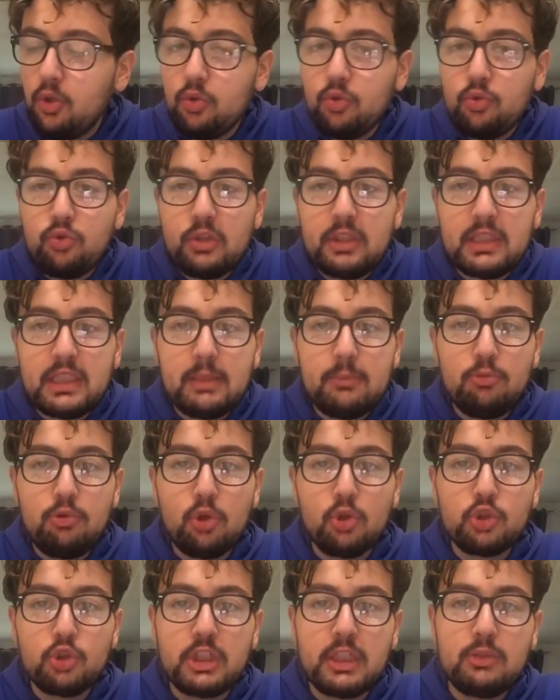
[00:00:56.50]
une équipe
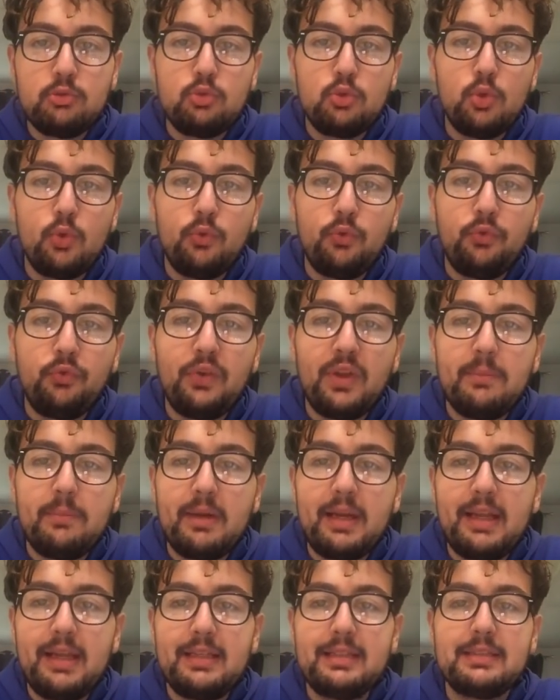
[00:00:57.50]
d'Angers d'une
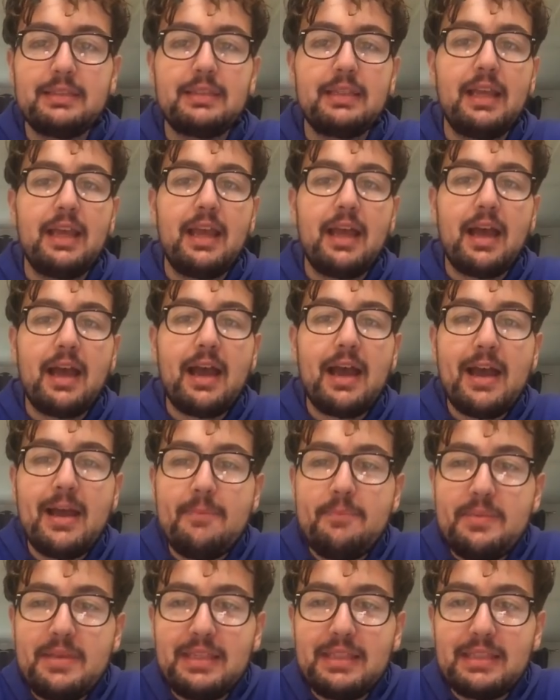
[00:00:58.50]
faiblesse
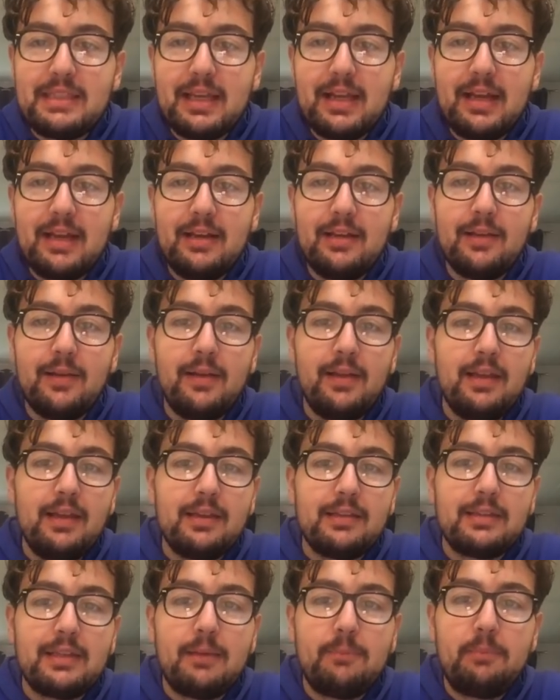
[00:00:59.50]
abyssale,
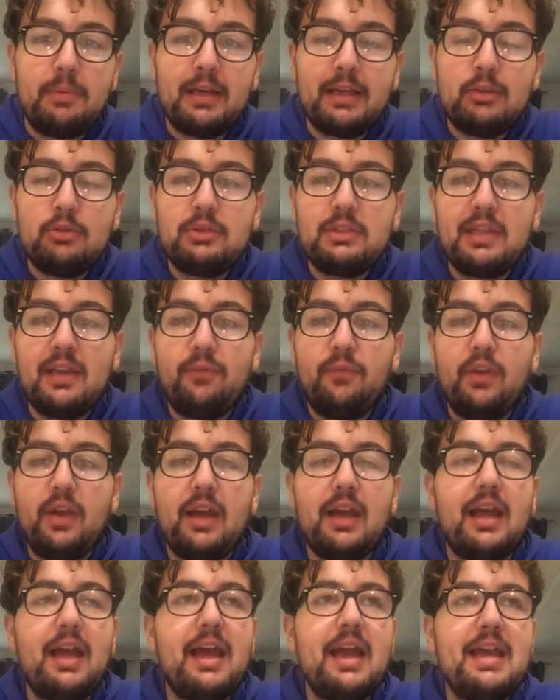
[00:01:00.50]
pas réussi à
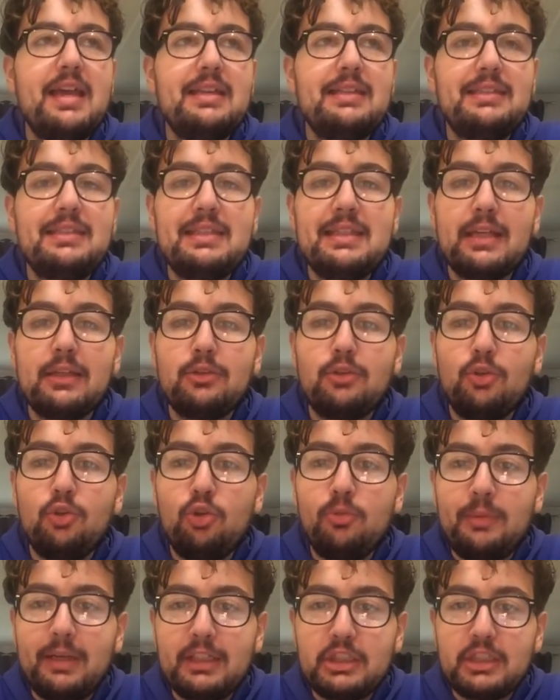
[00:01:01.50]
faire un tir dans
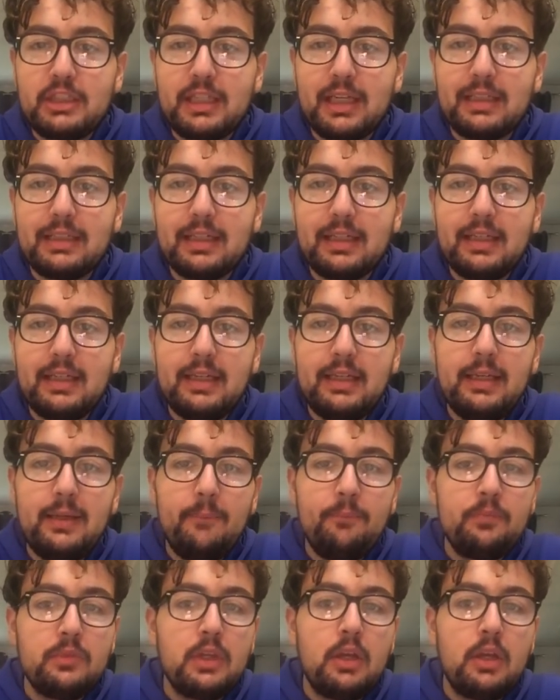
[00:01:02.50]
le match cadré.